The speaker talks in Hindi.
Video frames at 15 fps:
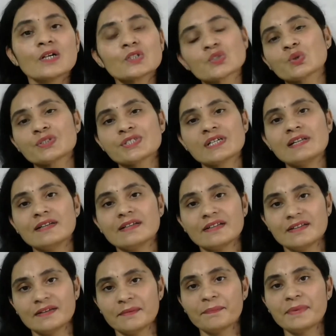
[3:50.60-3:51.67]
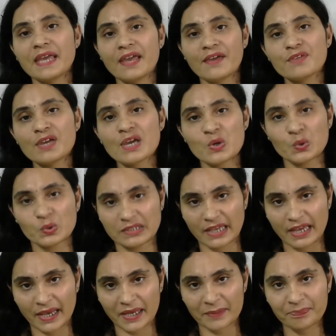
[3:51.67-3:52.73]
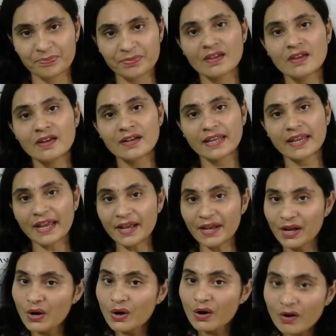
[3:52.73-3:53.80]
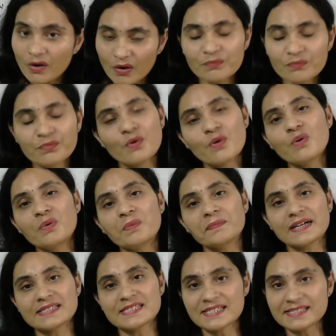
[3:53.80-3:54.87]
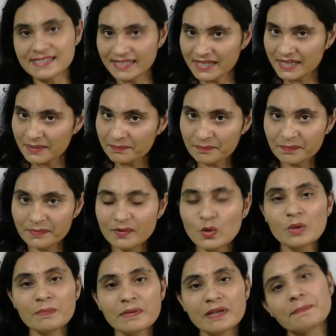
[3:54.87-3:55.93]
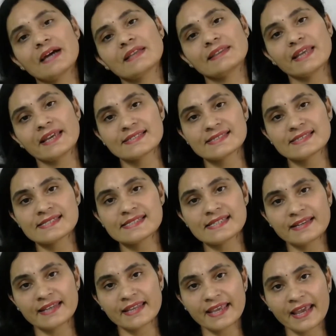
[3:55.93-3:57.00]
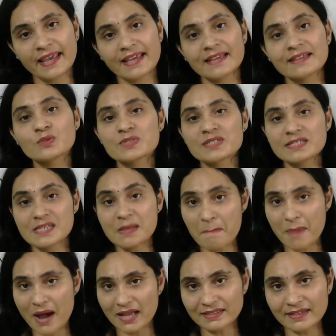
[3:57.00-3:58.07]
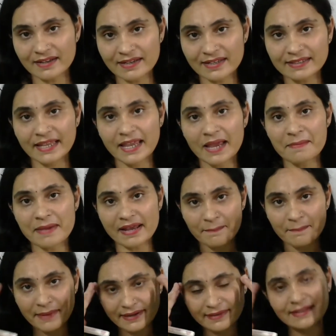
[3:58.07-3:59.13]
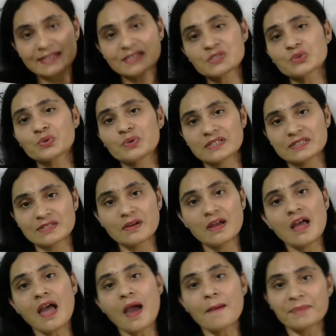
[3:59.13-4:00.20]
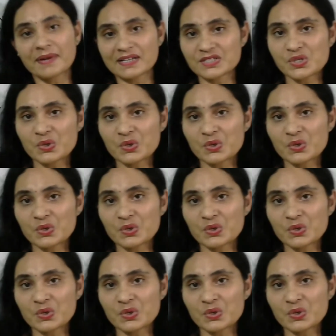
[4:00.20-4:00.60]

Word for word: सोशल बिहेवियर होता है ठीक है वो अच्छे से हम घुल मिल पाते हैं किसी से ठीक है एक दूसरे से हम बात कर लेते हैं हमारा मेंटली जो थोड़ा सा प्रेशर